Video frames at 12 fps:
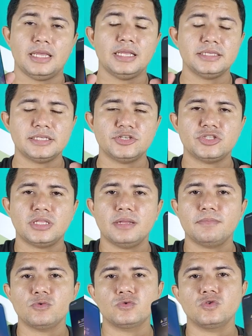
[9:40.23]
Em
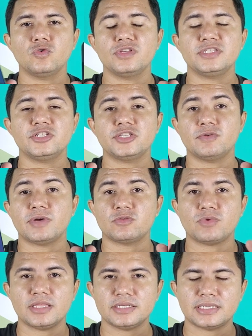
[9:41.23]
sistema, os dois estão
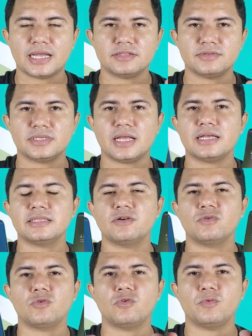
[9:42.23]
atualizados, cada
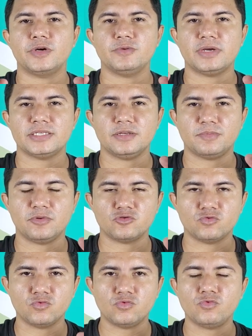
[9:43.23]
um com o One UI
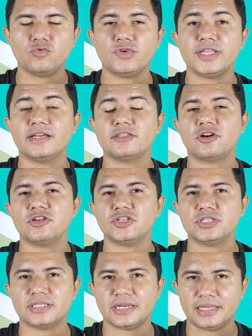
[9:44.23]
5.1 e
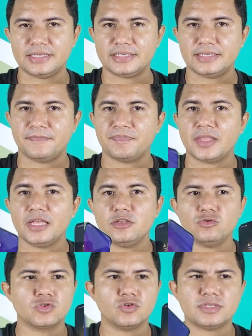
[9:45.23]
Android 3.
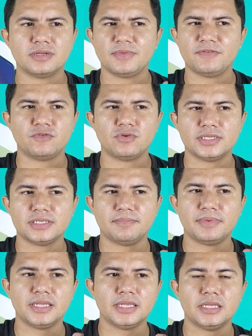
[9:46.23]
E os dois também vão
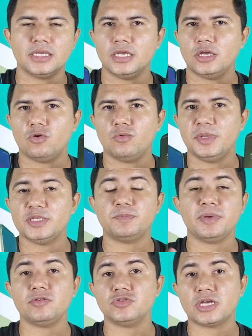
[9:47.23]
receber o mesmo
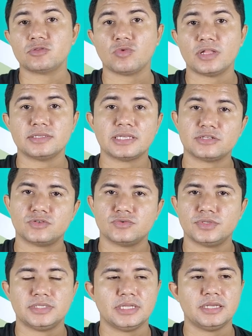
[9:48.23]
período de
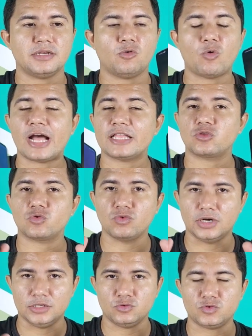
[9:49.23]
atualizações, né? 4
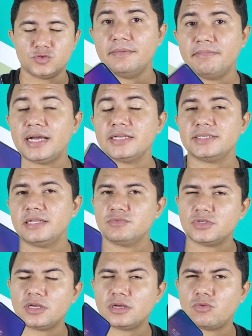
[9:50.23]
anos. Mas
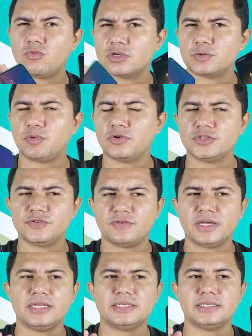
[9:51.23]
temos algumas poucas
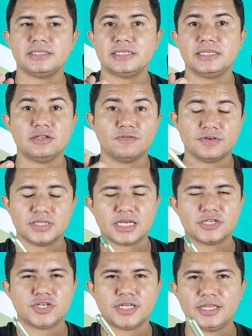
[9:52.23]
diferenças que dão
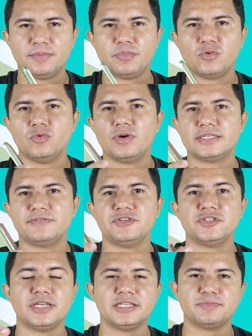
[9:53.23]
vantagem aqui para o
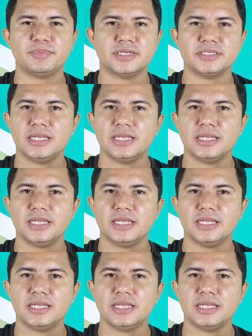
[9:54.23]
S23 Plus.